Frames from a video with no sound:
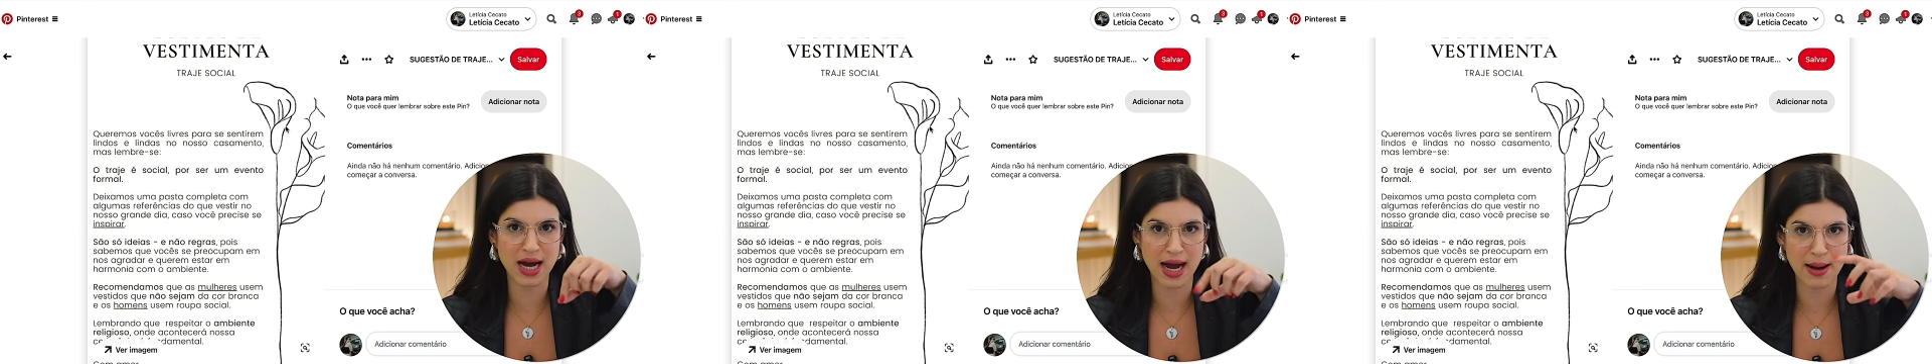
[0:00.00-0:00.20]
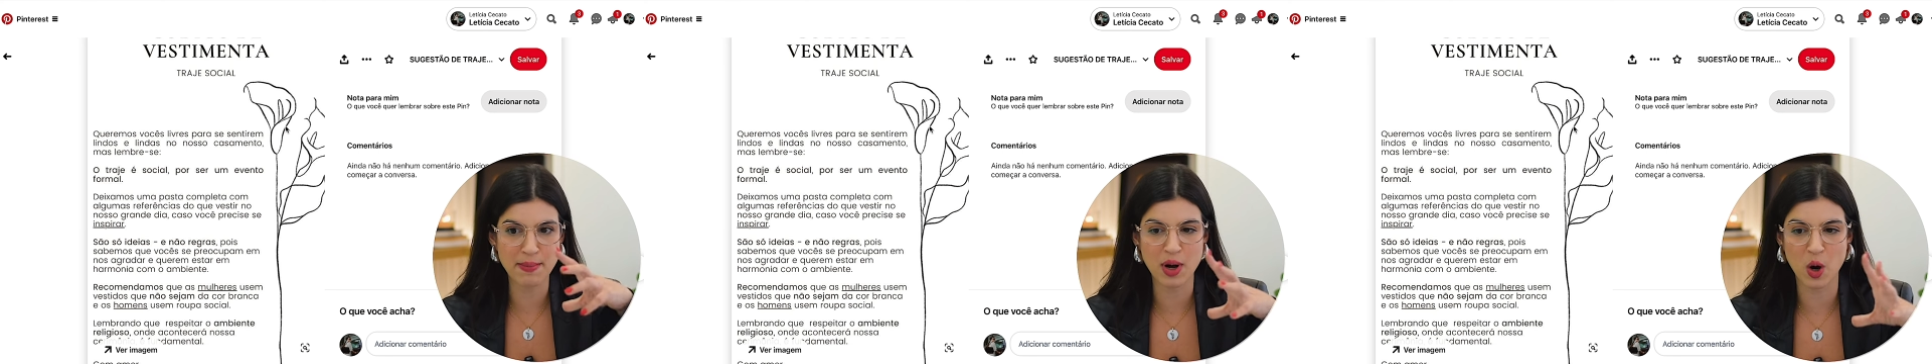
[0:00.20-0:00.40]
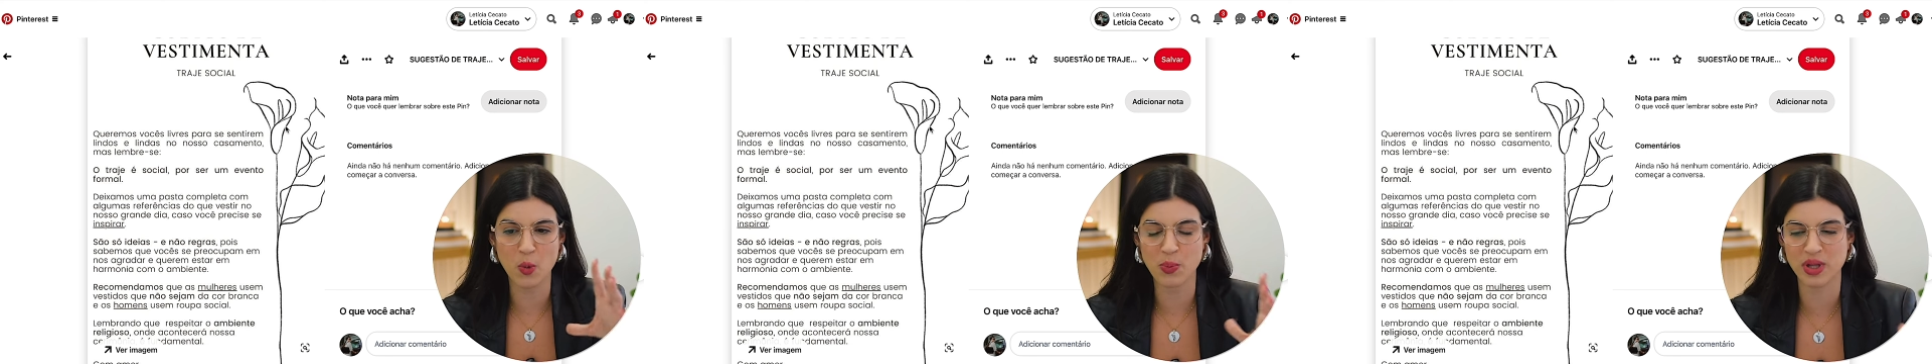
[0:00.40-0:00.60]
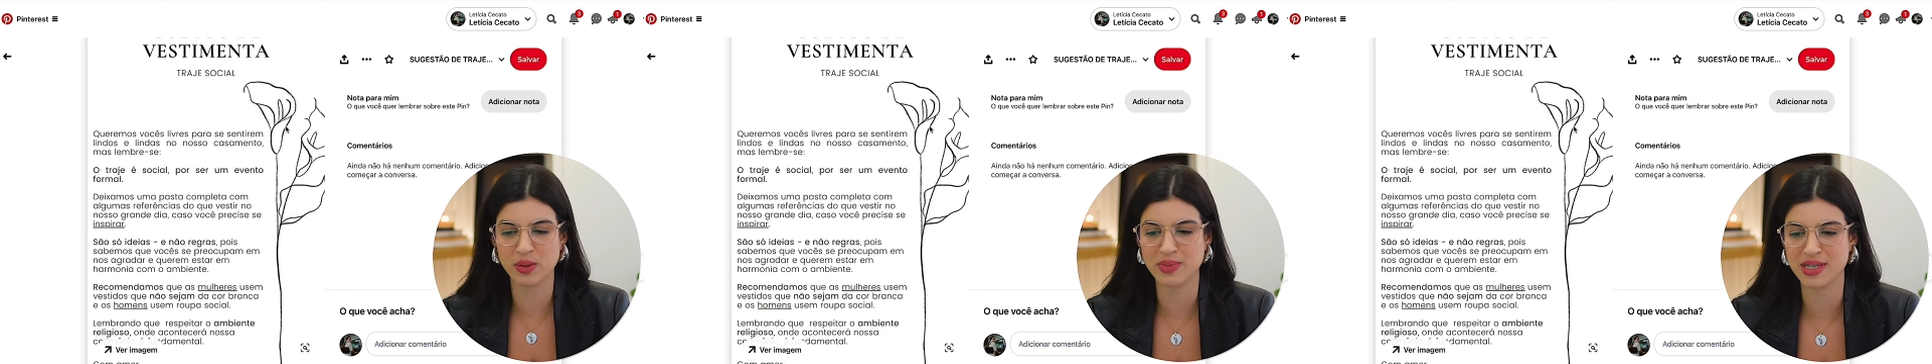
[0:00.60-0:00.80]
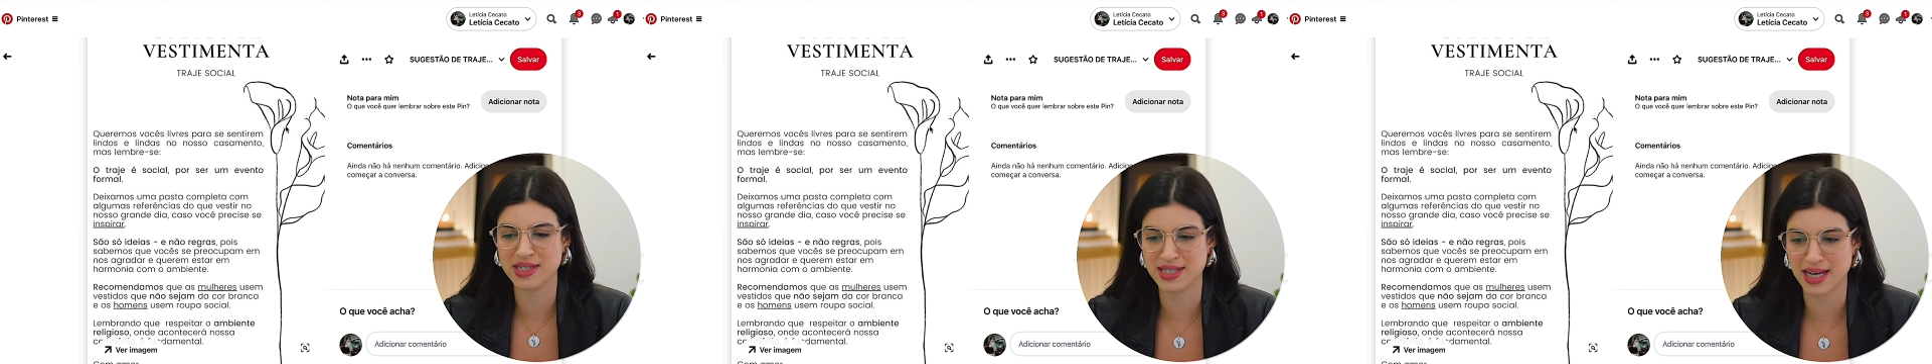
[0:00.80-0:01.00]
à mão pela
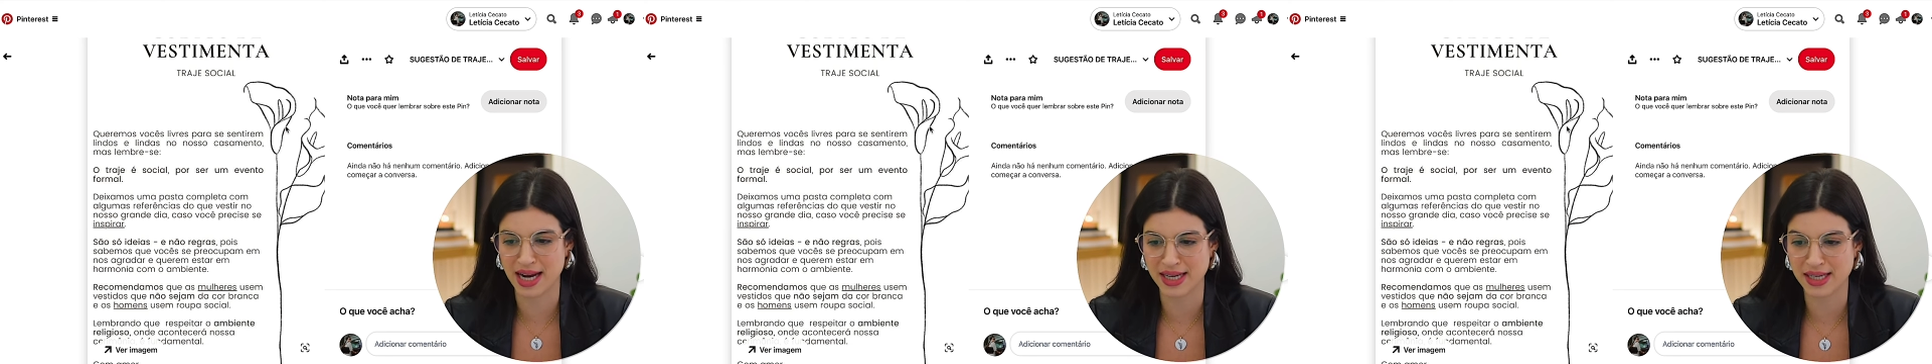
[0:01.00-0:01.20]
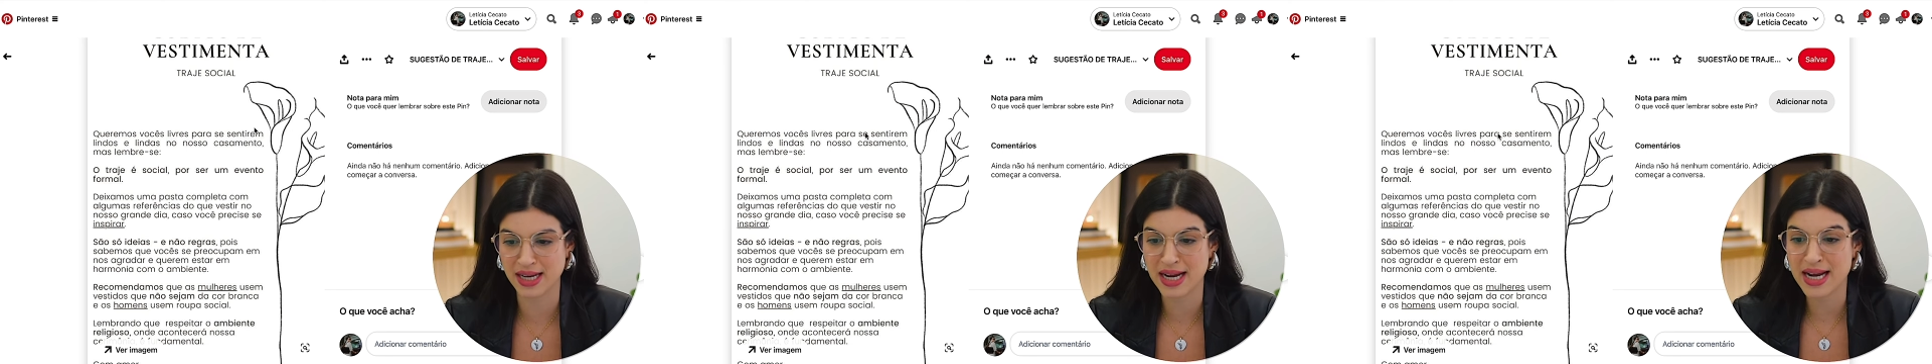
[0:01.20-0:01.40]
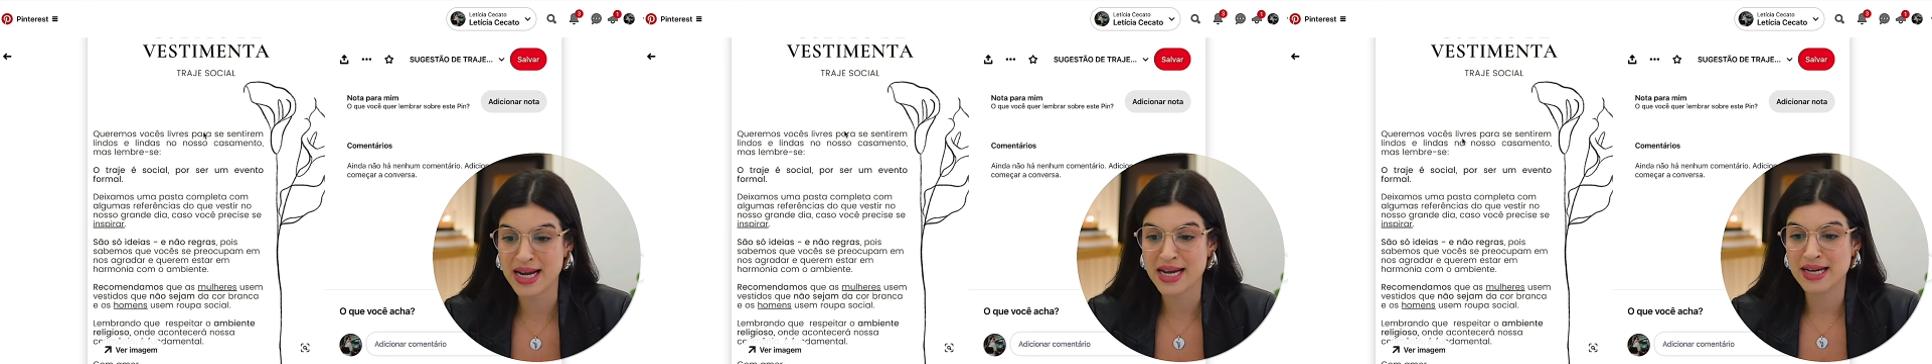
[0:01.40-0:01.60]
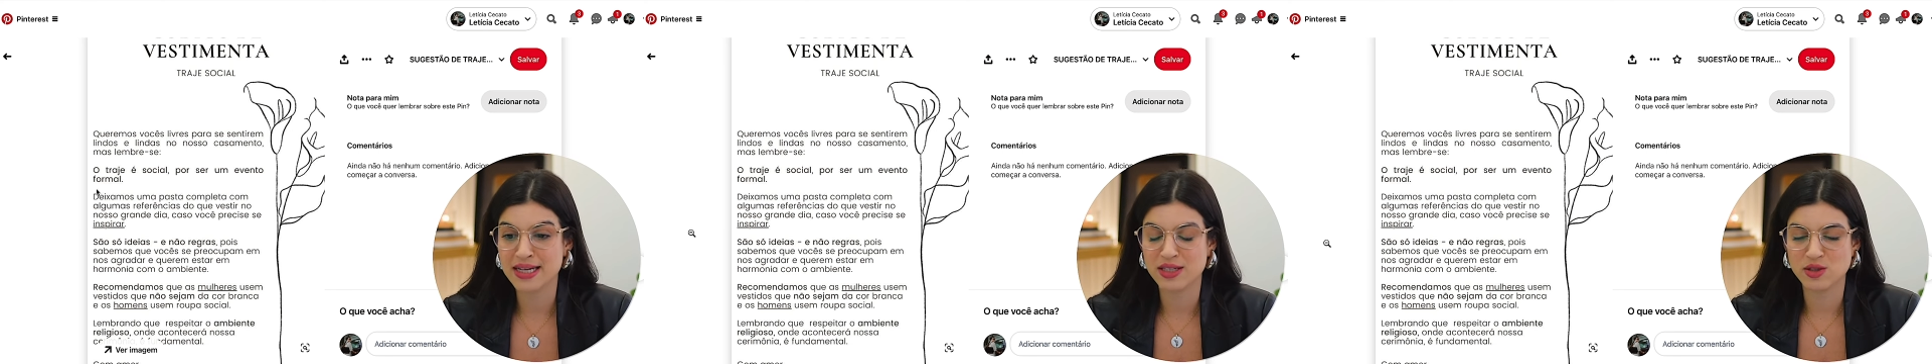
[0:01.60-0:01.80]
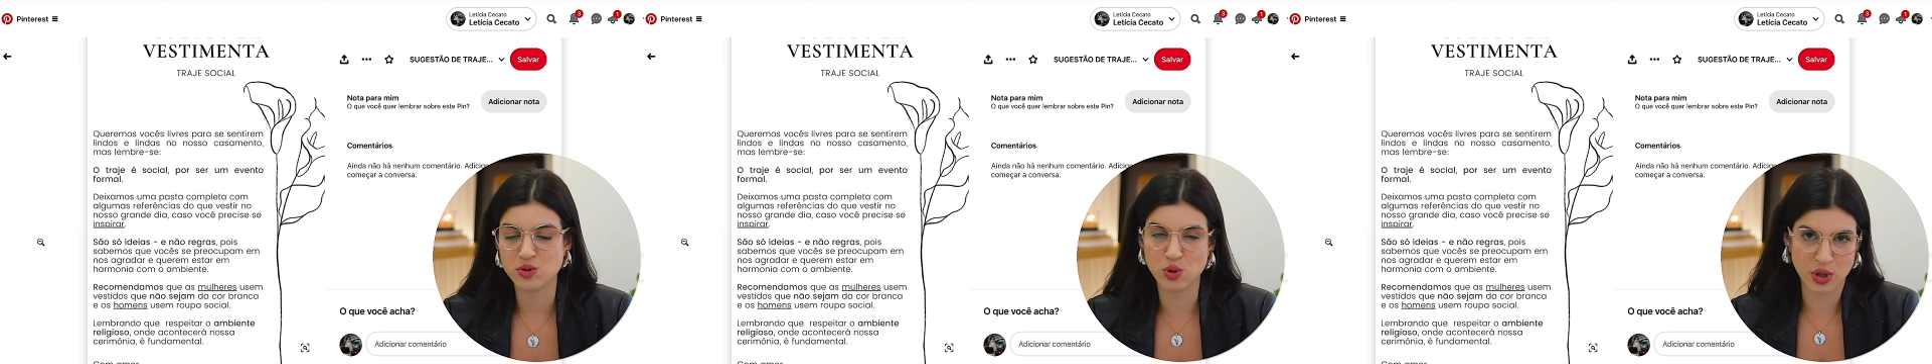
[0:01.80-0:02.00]
minha design
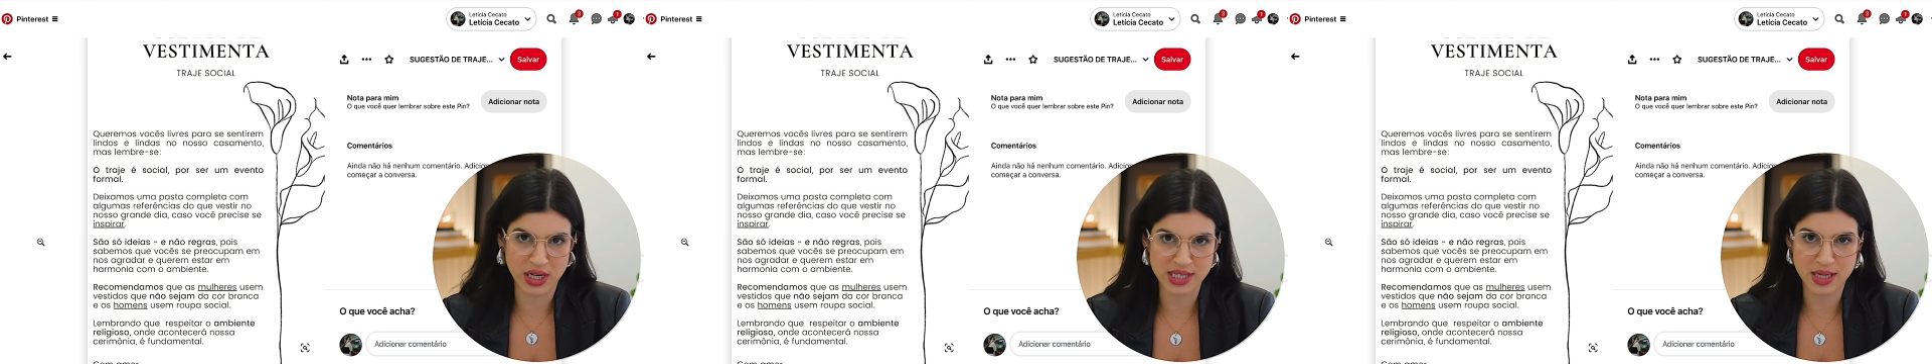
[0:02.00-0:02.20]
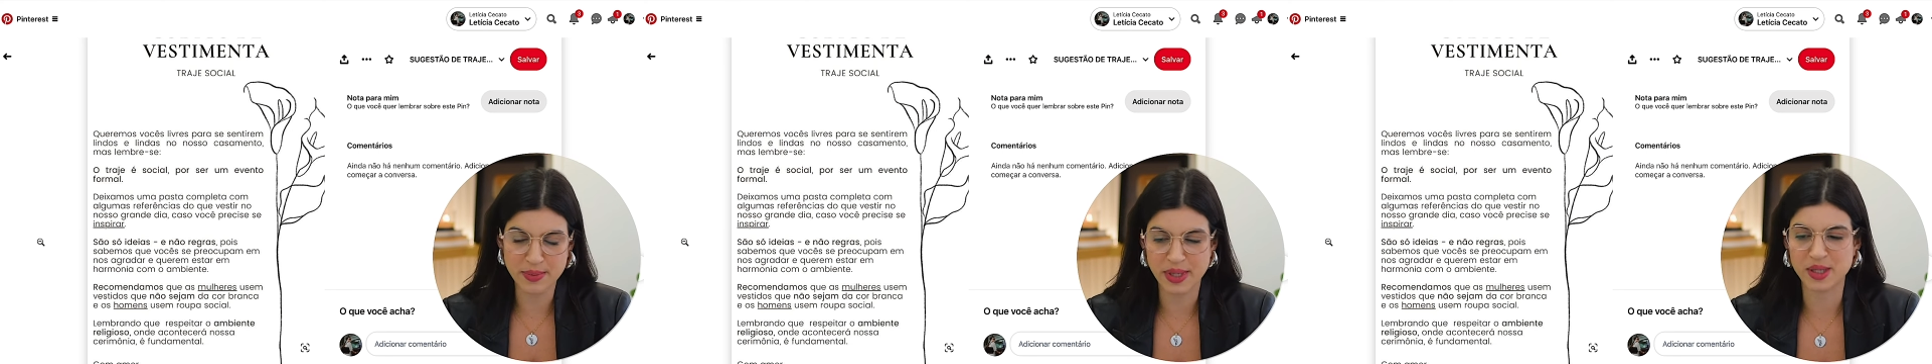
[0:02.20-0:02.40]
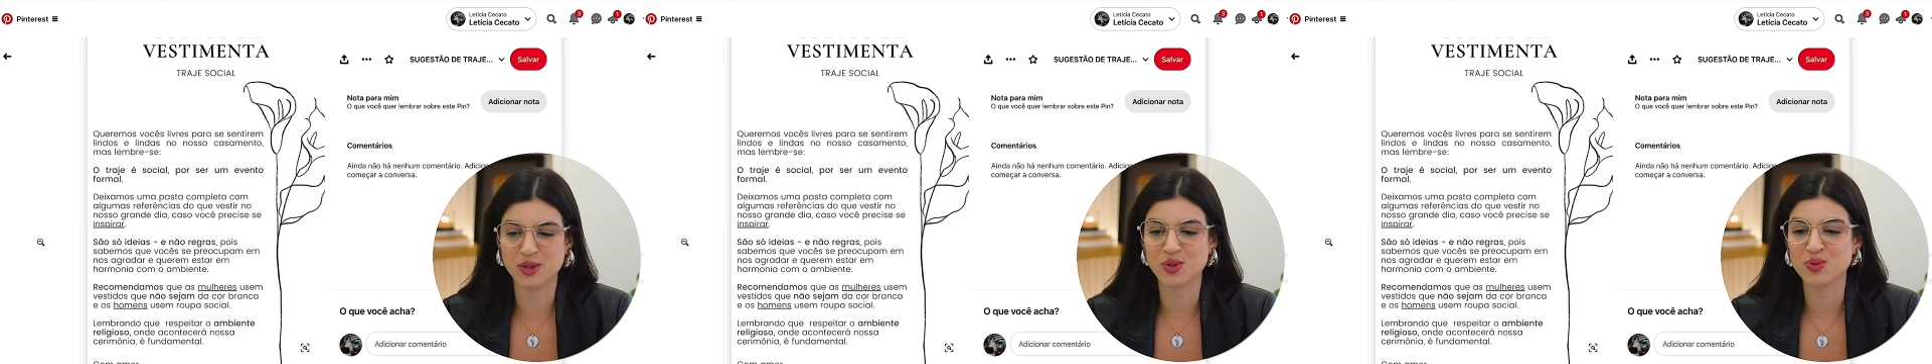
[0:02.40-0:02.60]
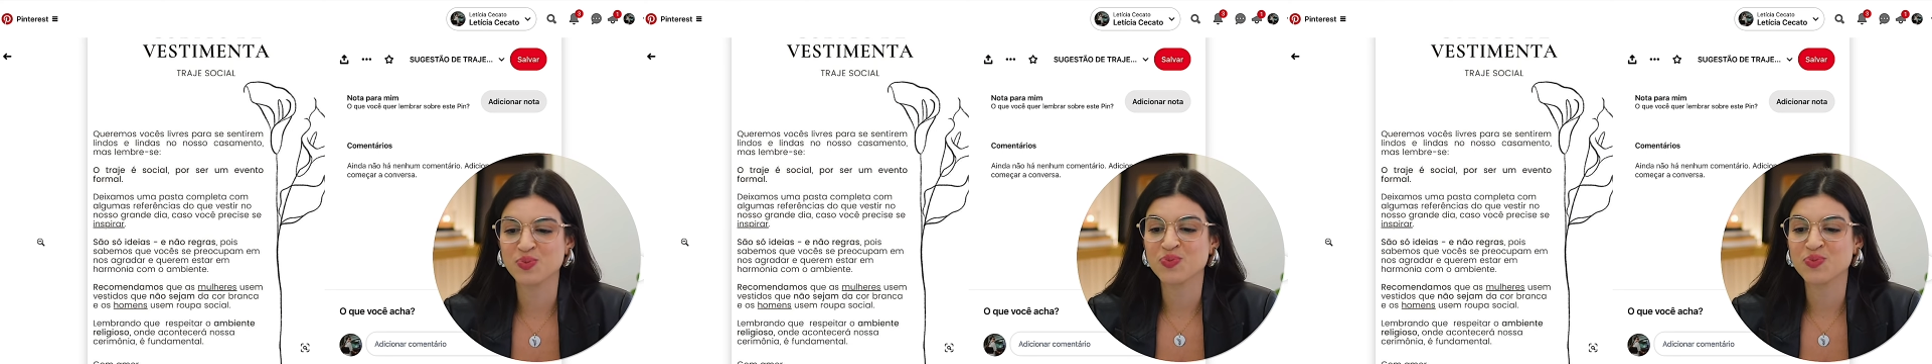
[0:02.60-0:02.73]
do casamento.